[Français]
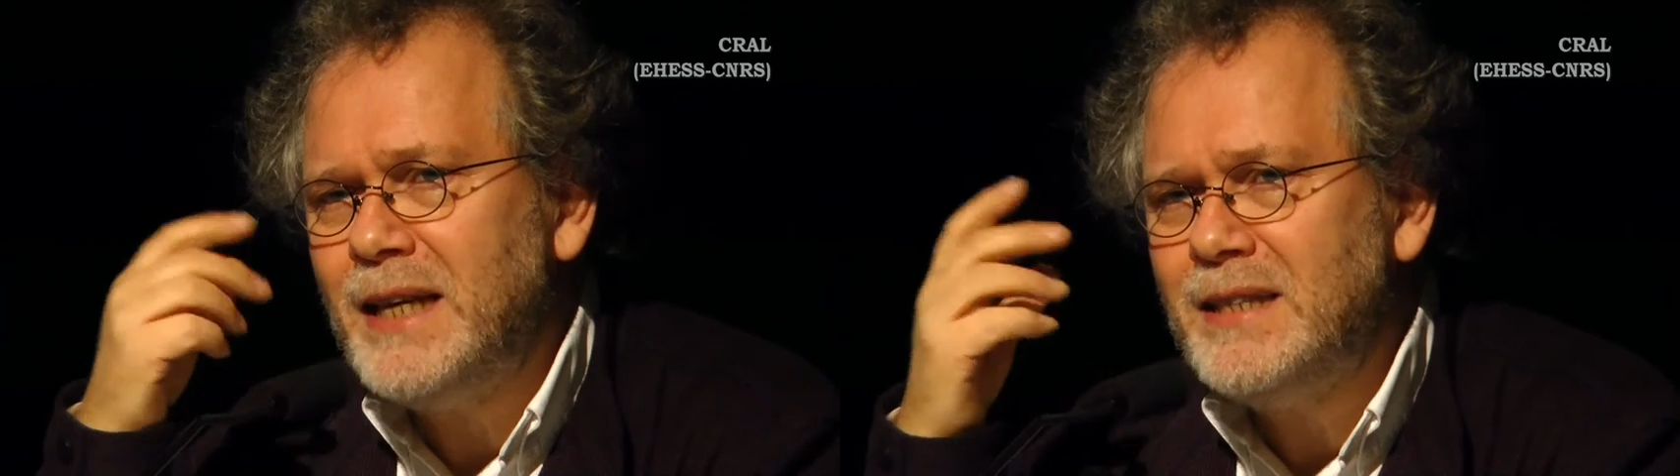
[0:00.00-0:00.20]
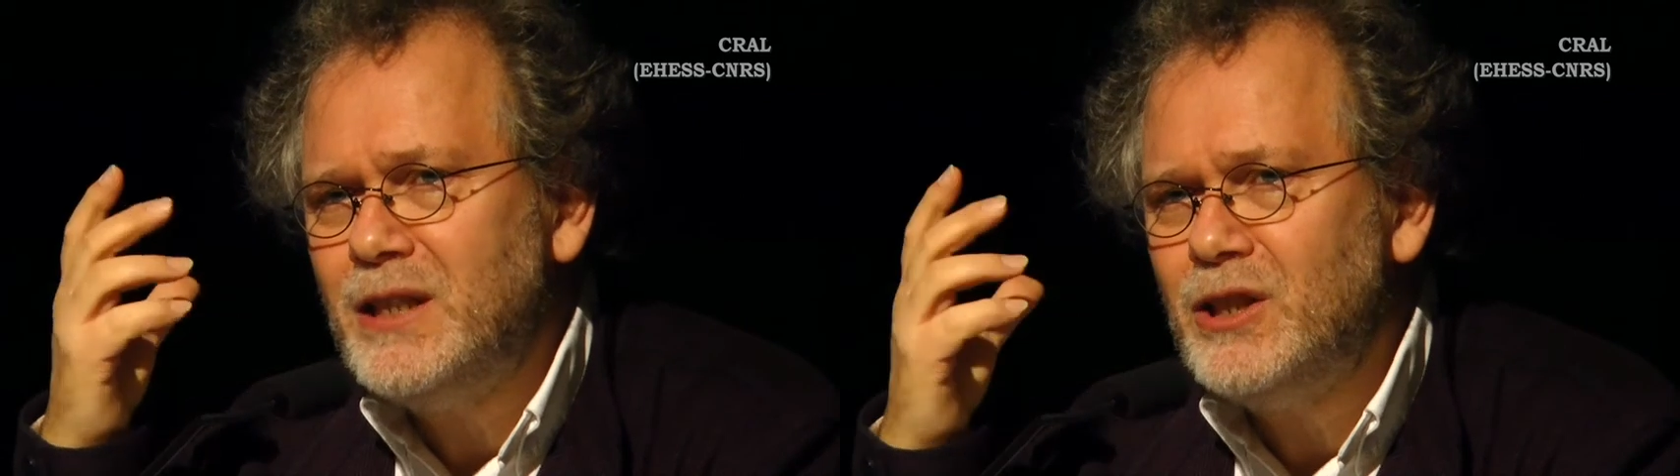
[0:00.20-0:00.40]

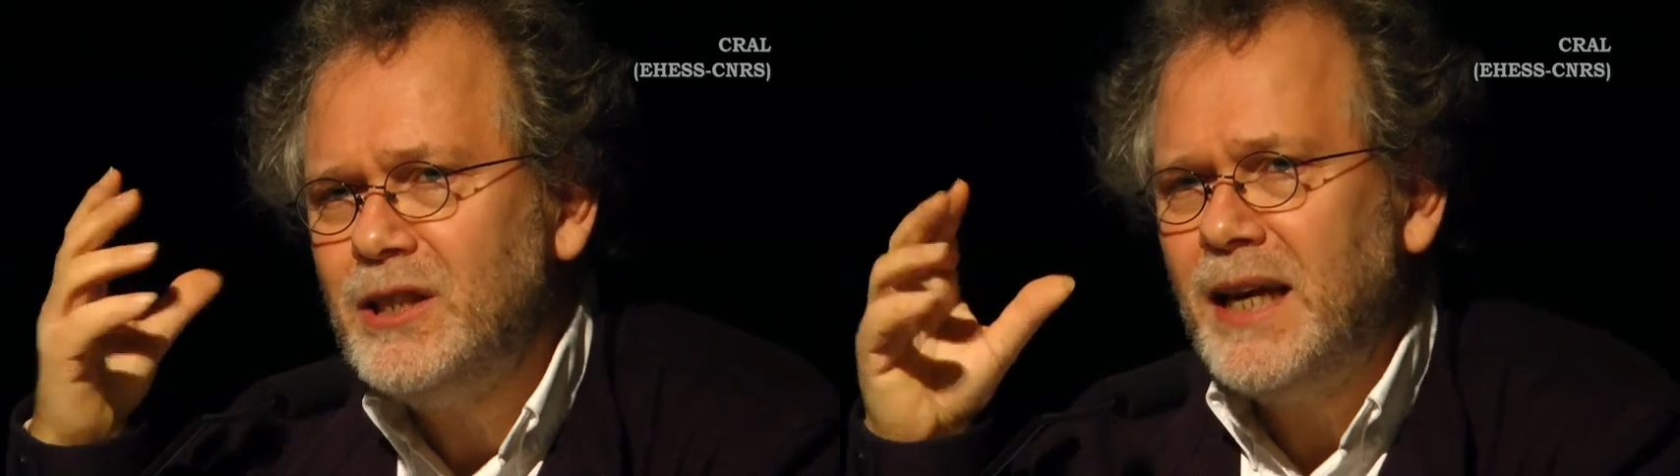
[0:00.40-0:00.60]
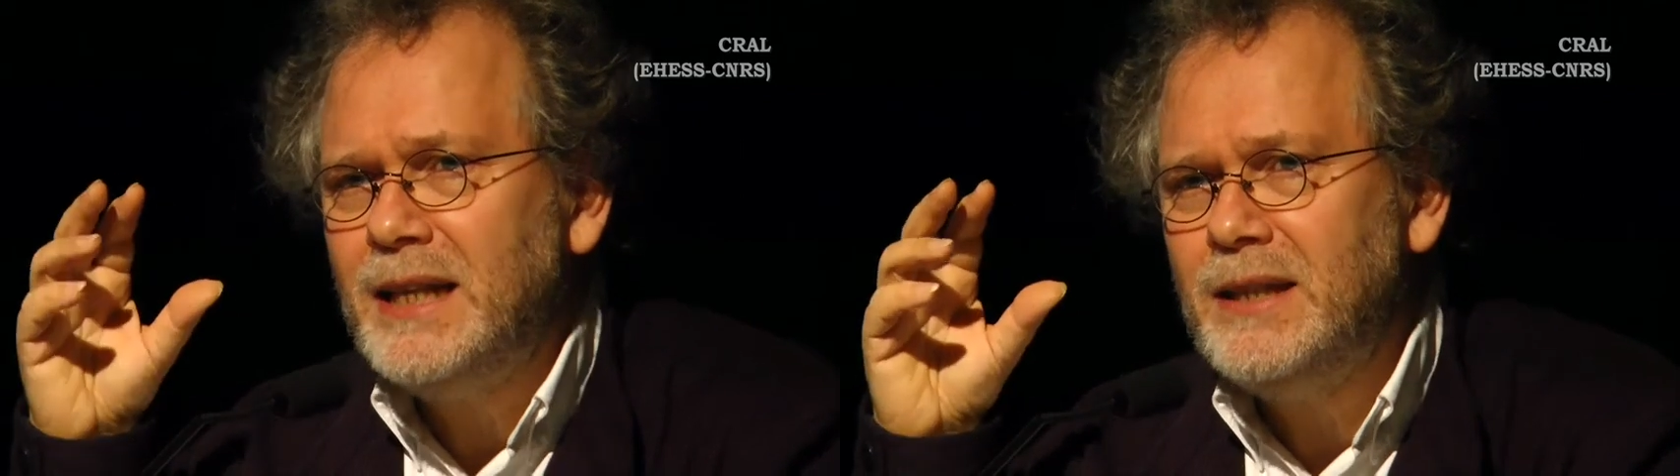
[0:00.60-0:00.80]

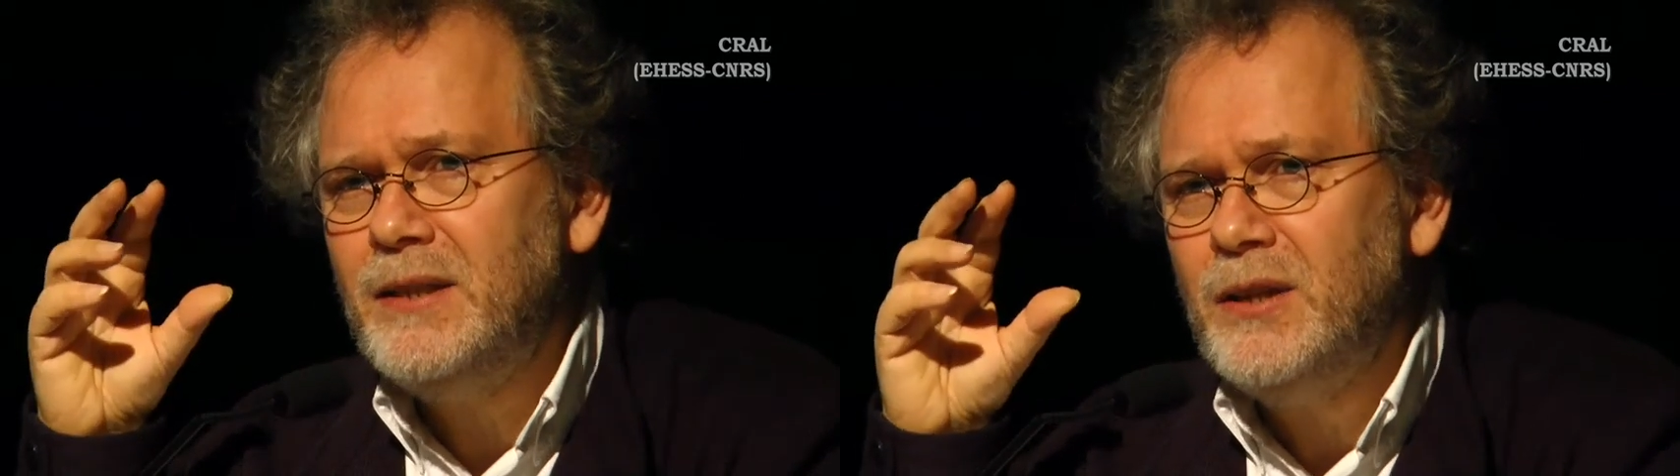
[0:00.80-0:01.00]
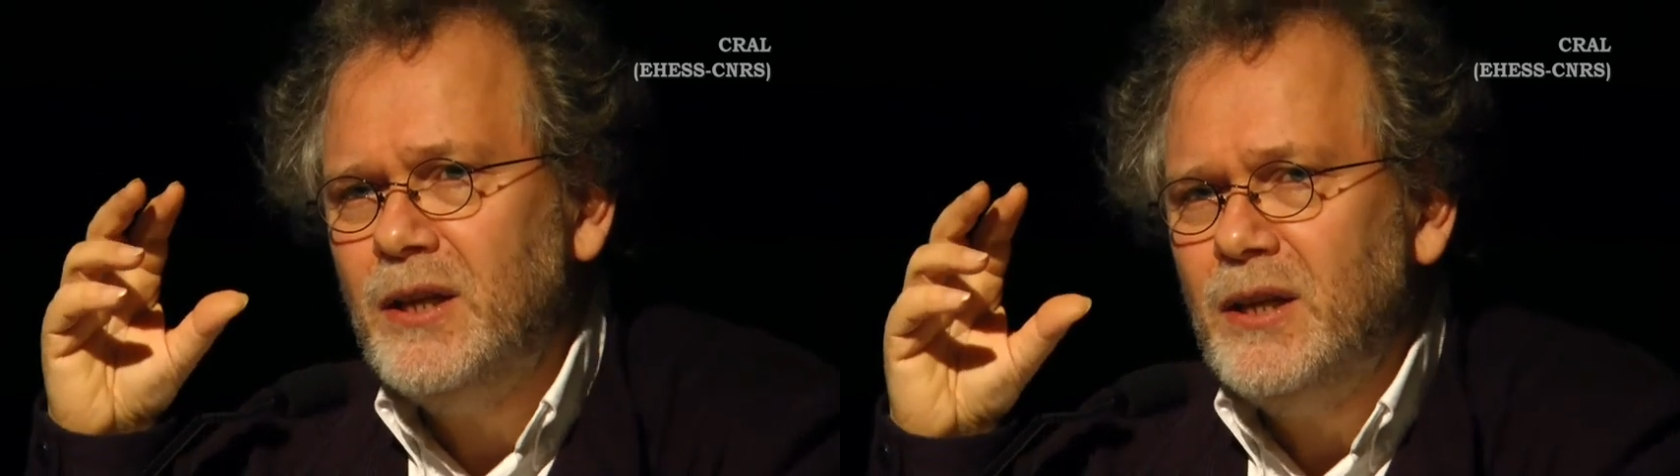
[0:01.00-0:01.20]

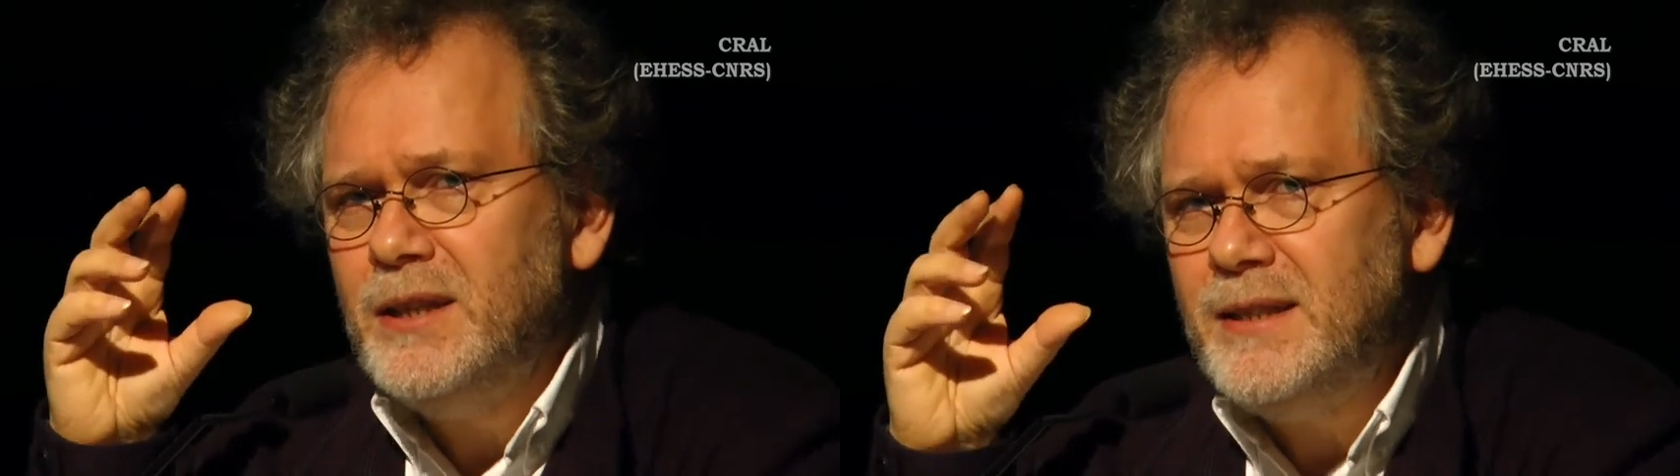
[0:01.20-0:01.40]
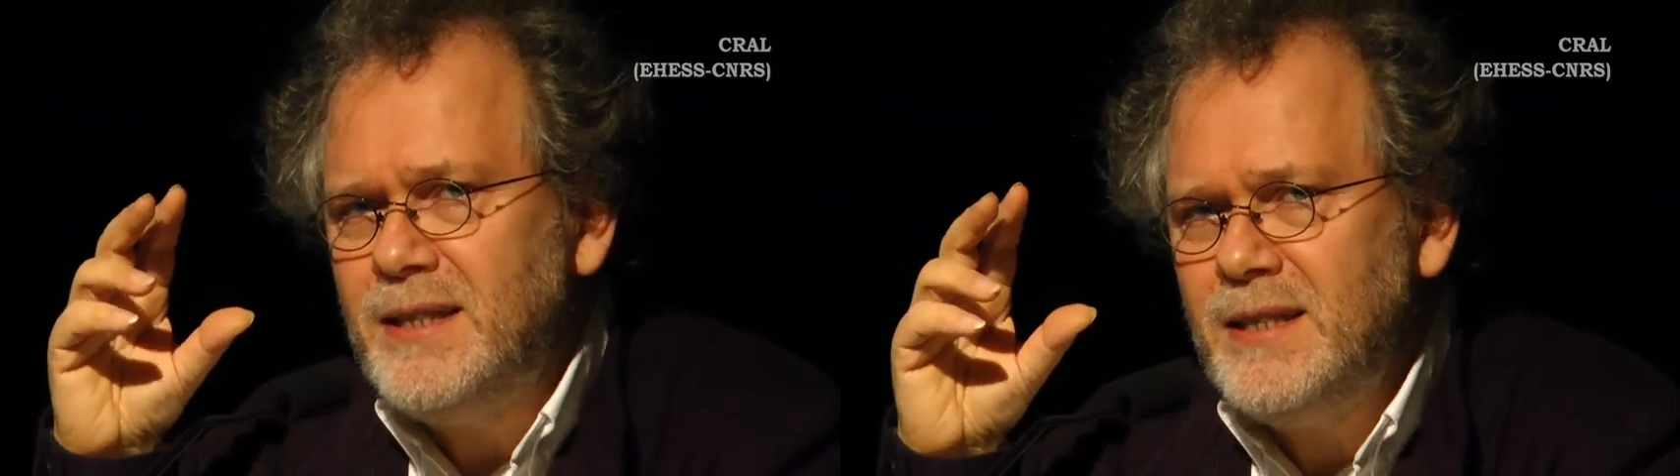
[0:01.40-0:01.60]
Eisenstein
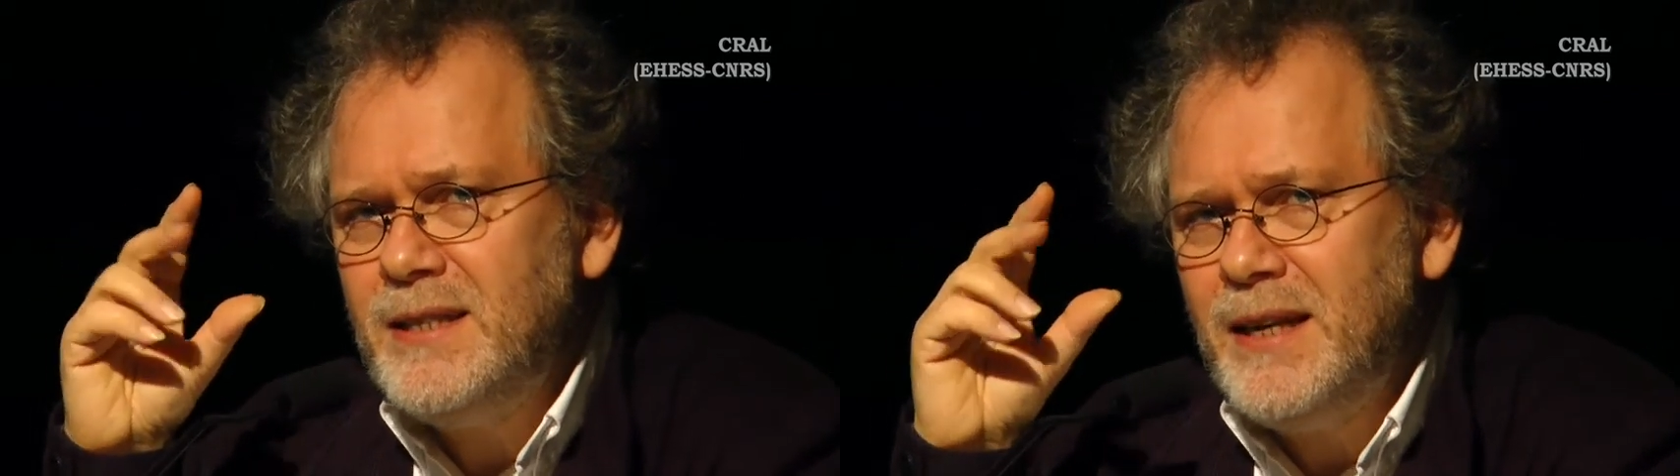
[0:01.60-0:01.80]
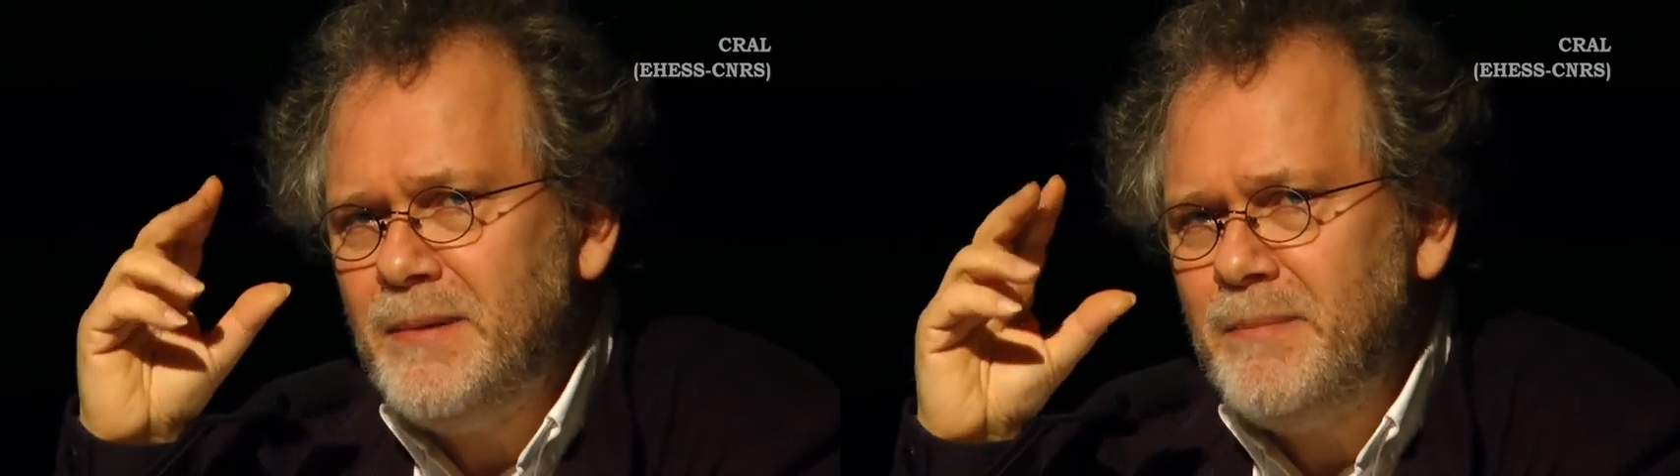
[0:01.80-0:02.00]
disait